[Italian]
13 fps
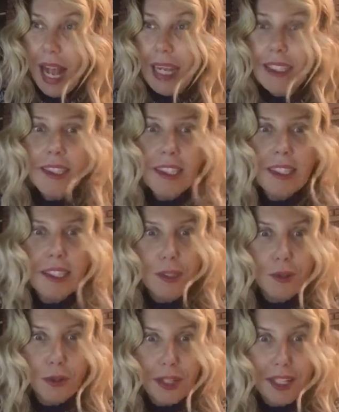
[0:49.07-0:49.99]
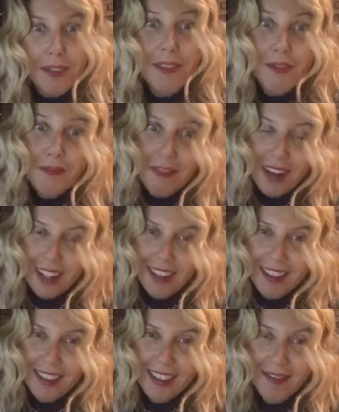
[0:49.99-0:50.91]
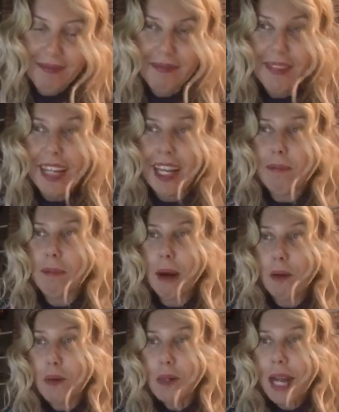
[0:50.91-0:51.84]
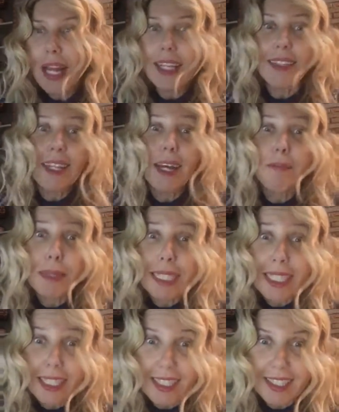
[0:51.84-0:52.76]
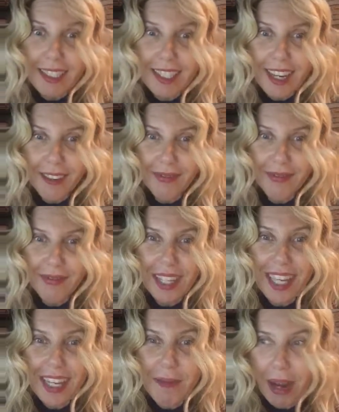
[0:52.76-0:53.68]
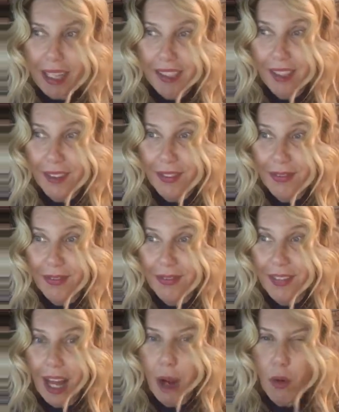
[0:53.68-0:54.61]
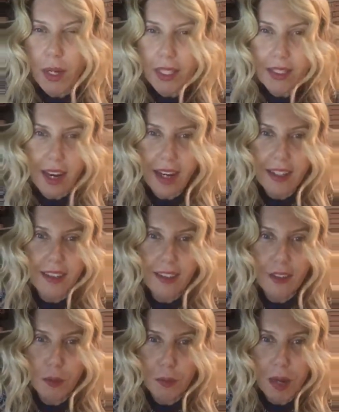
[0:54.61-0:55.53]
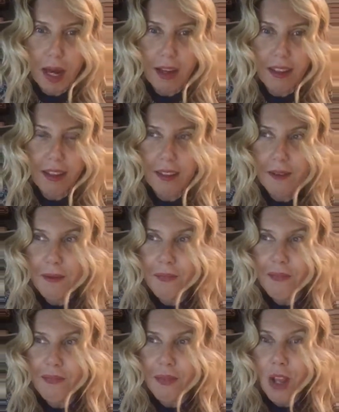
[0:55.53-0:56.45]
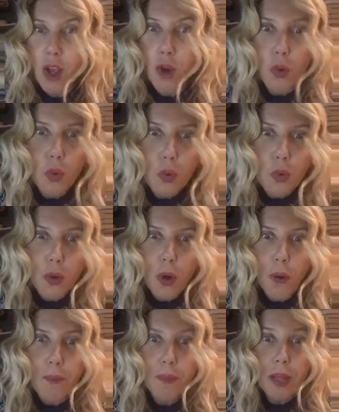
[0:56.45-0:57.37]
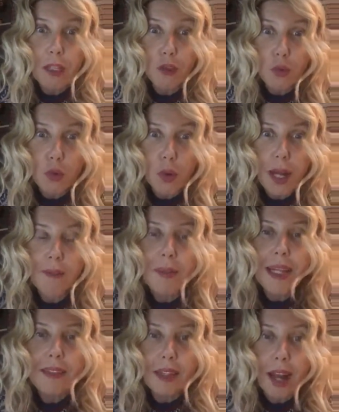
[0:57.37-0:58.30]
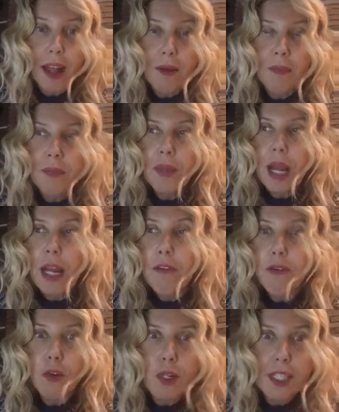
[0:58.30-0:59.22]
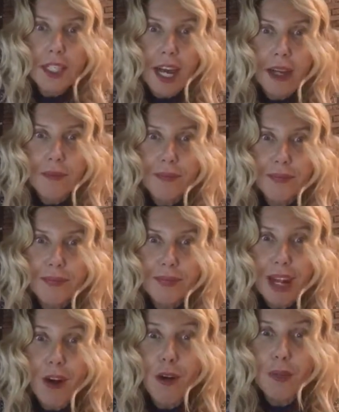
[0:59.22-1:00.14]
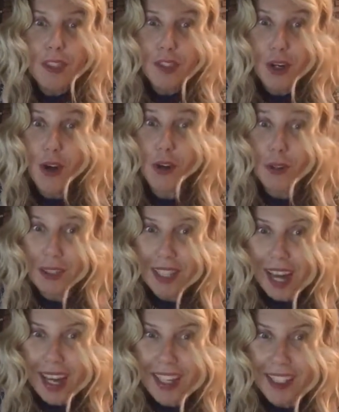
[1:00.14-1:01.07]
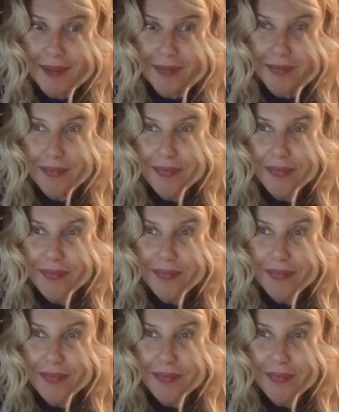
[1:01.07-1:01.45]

Ad eccezione, infatti, della paura e della pigrizia, che rimasero a guardare in disparte. Uno due, tre. La follia cominciò a contare.